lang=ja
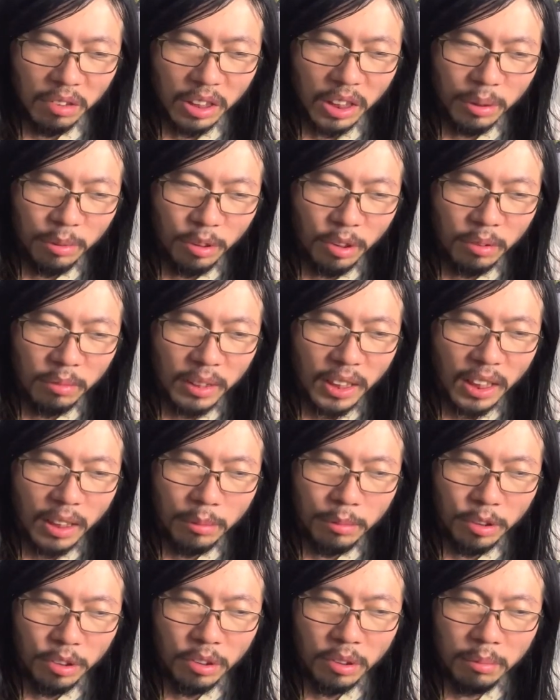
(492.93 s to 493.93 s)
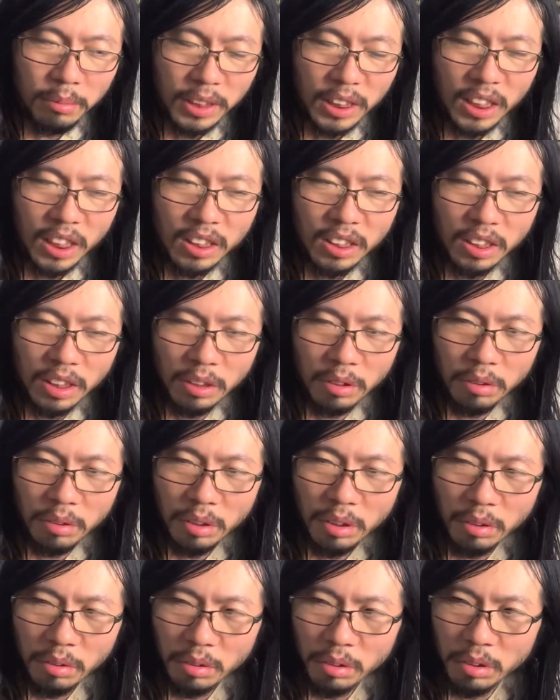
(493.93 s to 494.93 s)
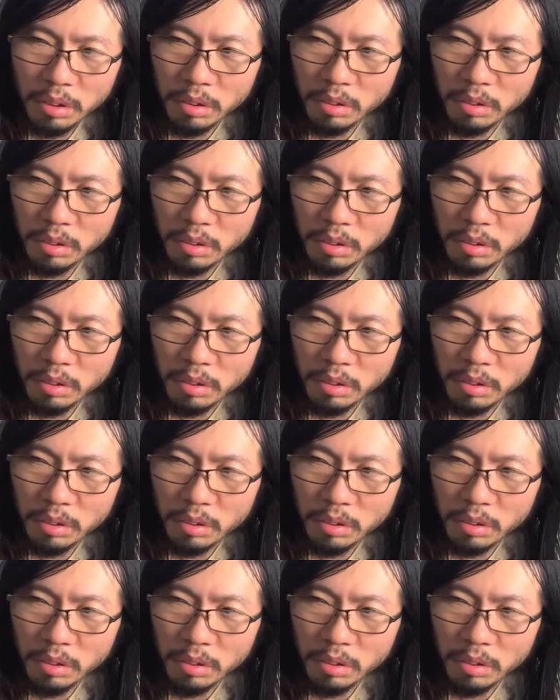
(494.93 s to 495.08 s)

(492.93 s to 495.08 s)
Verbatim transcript: 希望みたいなものを見出していくっていうこと、